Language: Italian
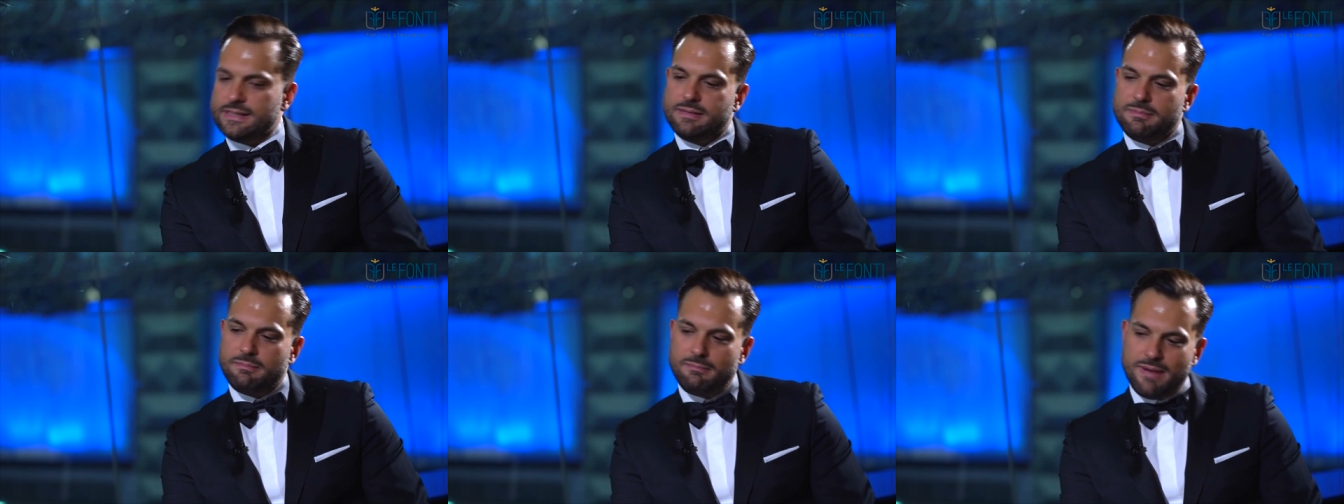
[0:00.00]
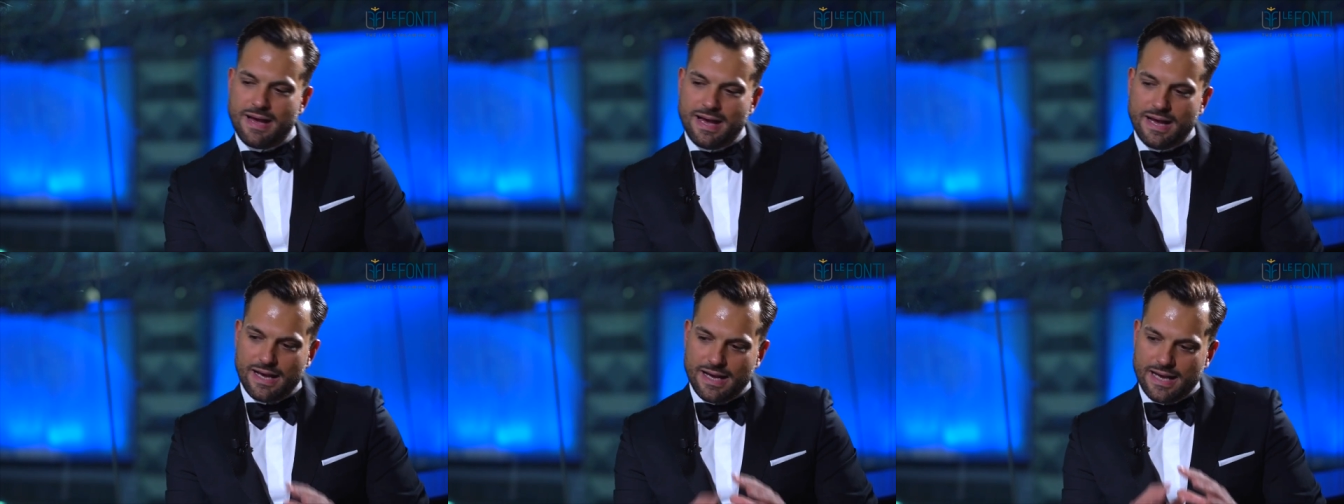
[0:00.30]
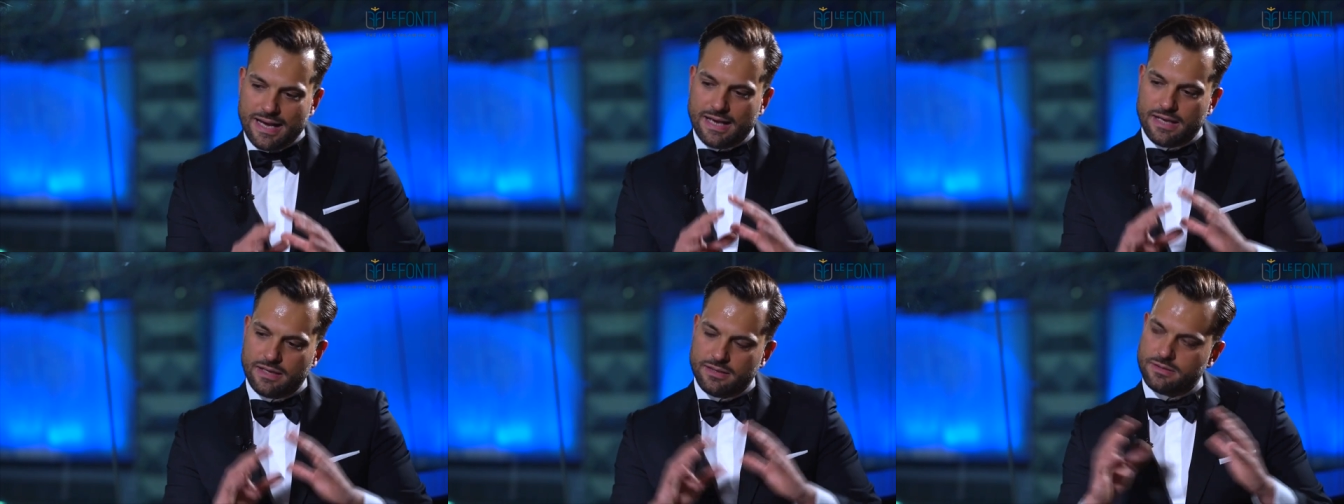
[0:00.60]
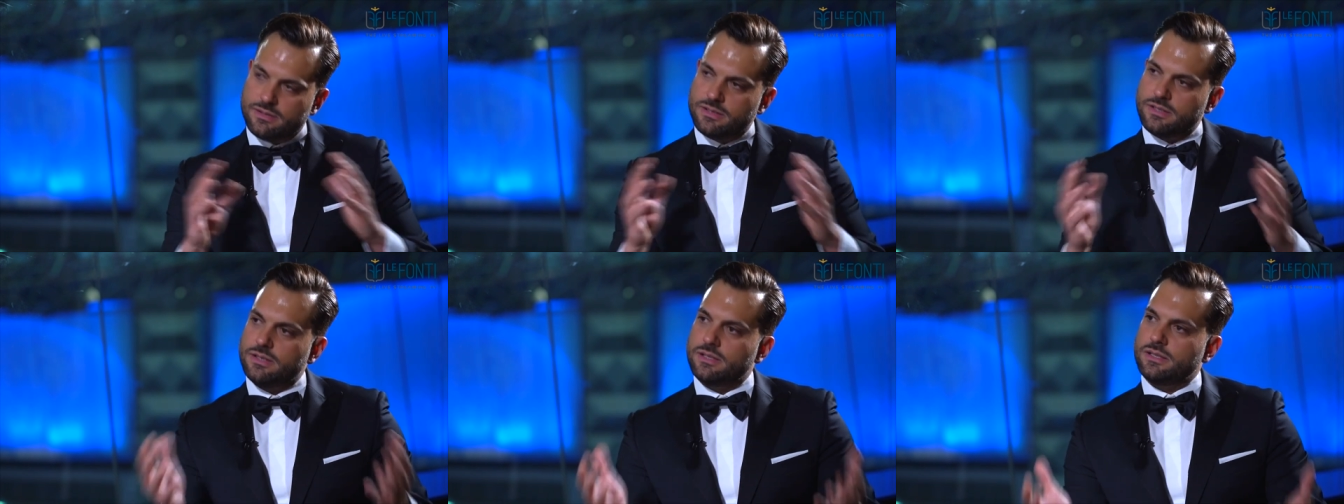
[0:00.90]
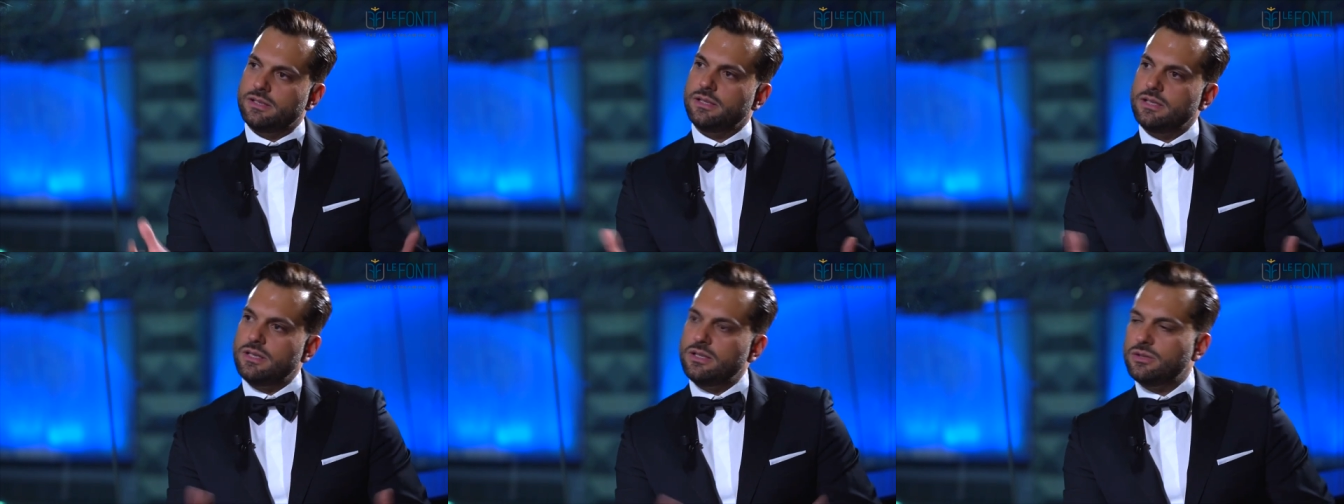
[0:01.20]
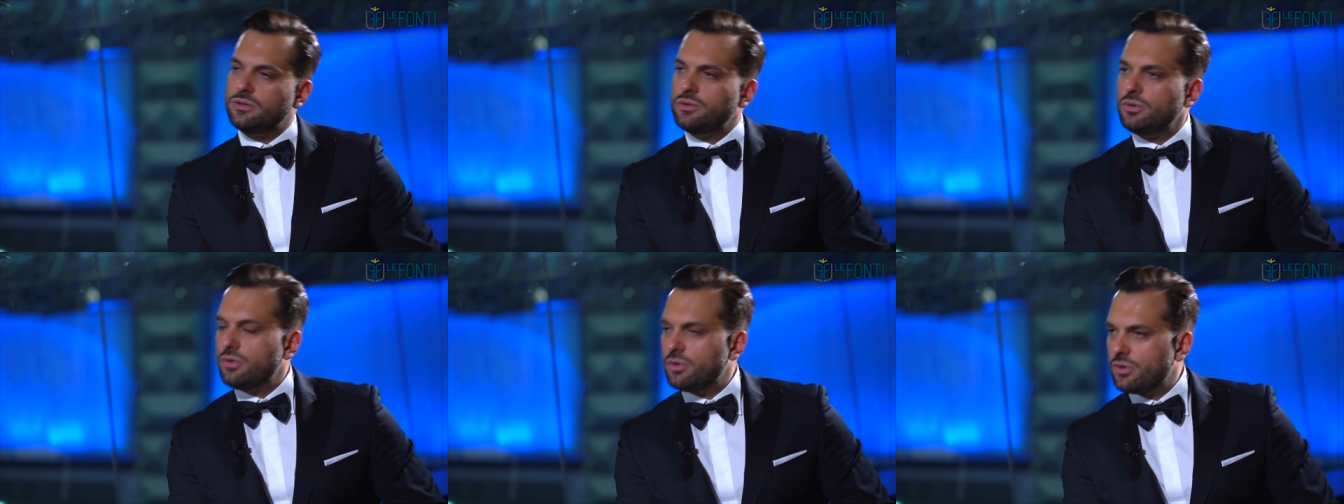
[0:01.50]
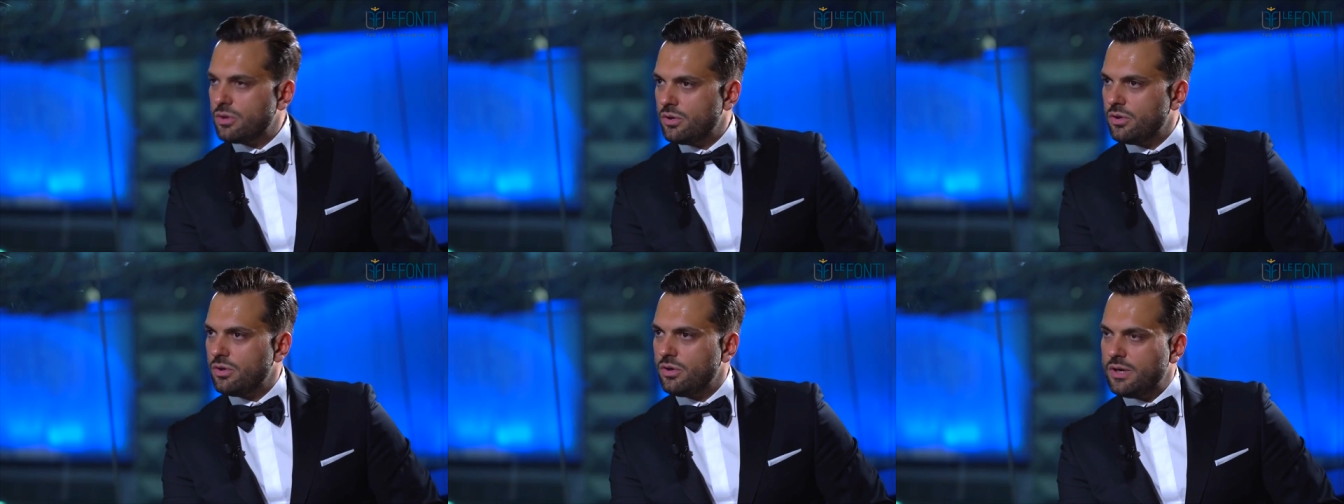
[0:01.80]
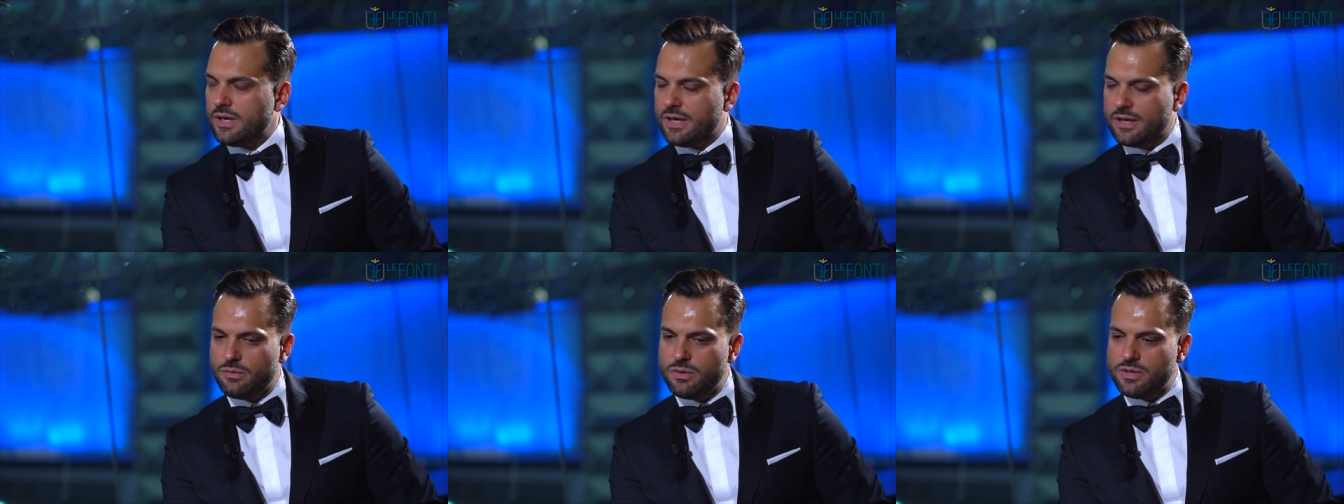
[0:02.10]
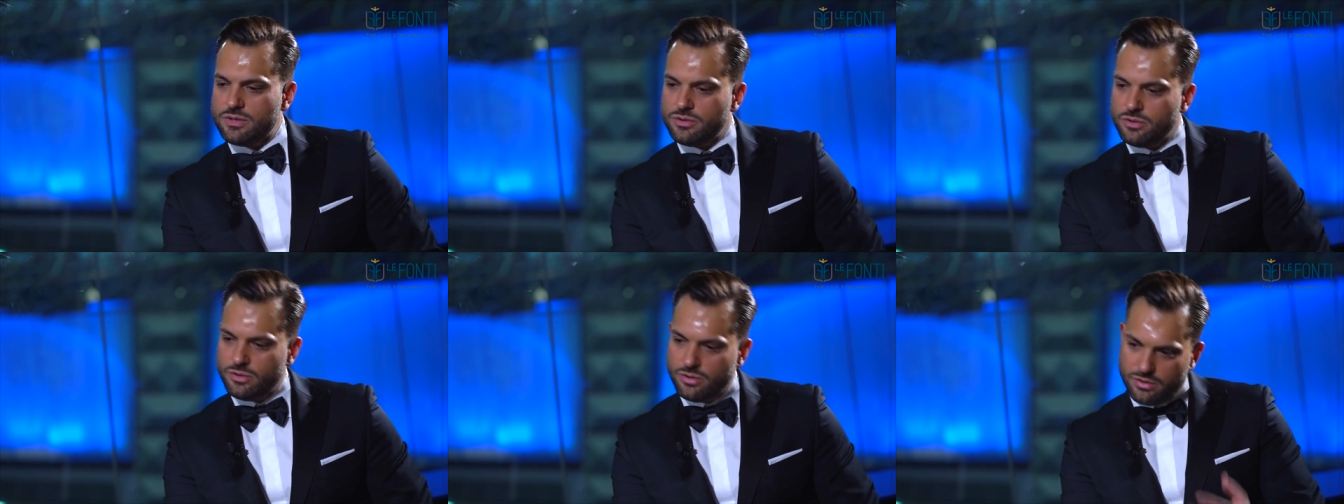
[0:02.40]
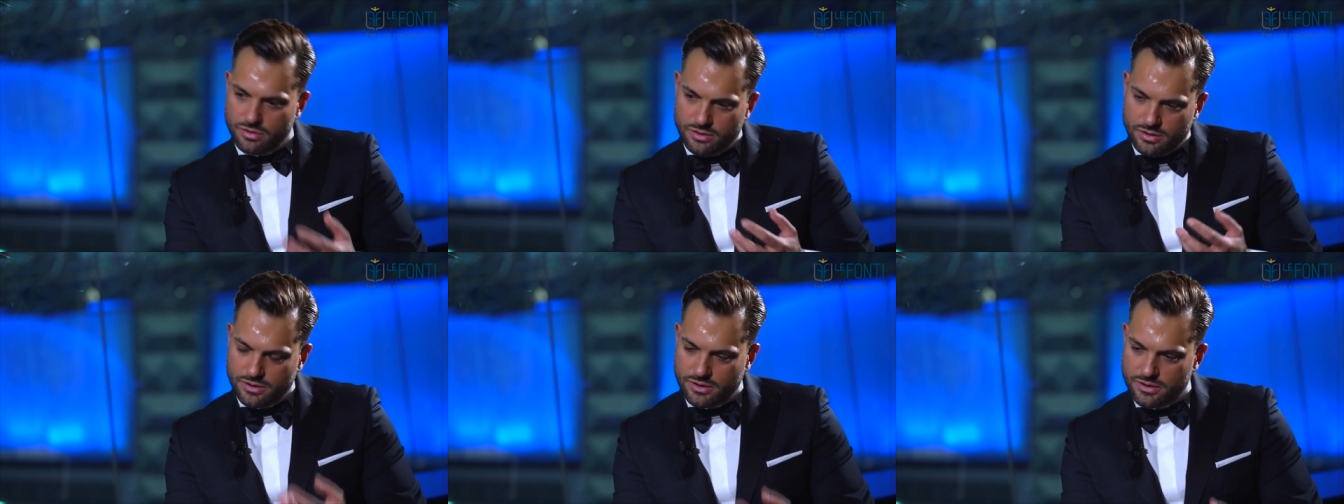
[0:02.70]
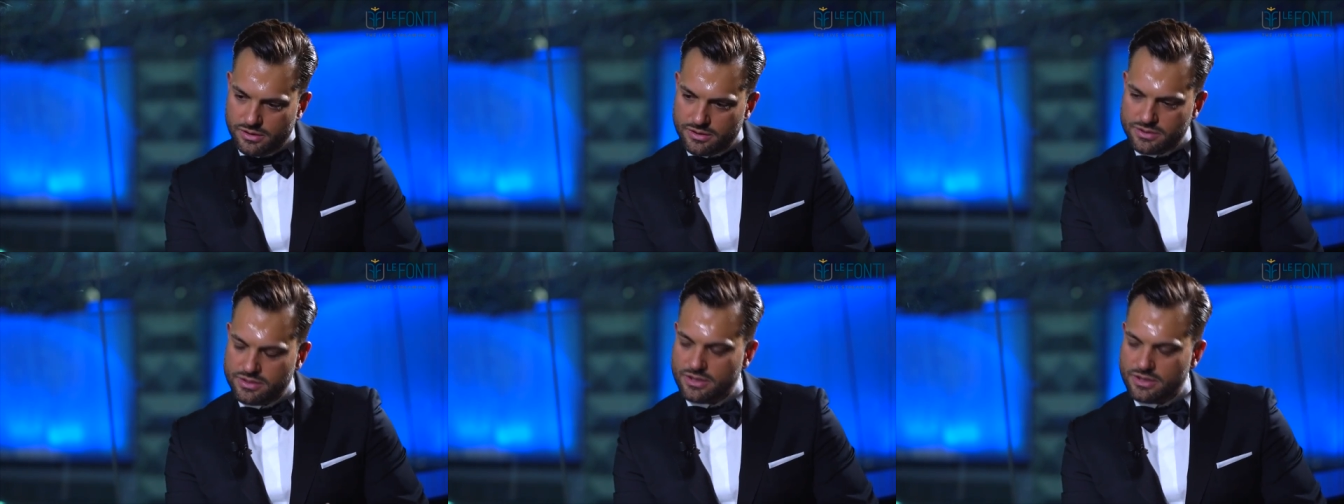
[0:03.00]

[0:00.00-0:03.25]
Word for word: ma ha eh, intorno a questo eh,